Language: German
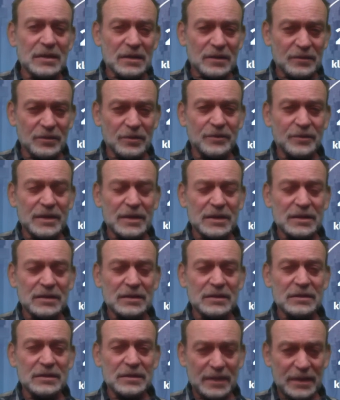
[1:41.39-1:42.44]
wo
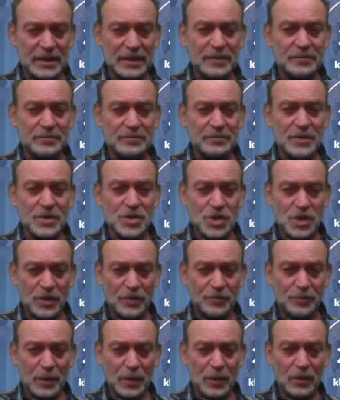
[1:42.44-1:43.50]
wir im
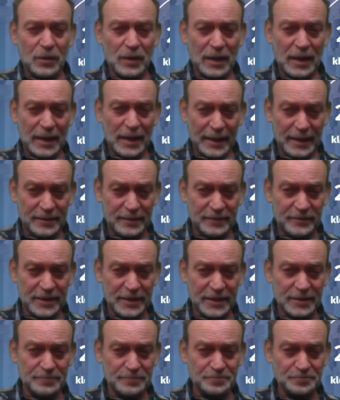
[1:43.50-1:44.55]
Schiffbruch erleiden
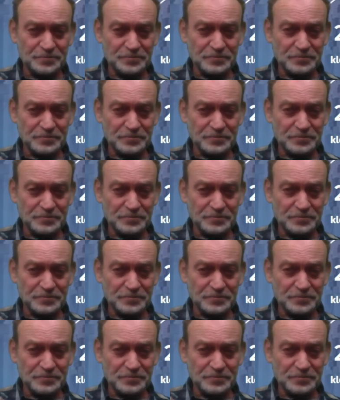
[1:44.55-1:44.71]
werden.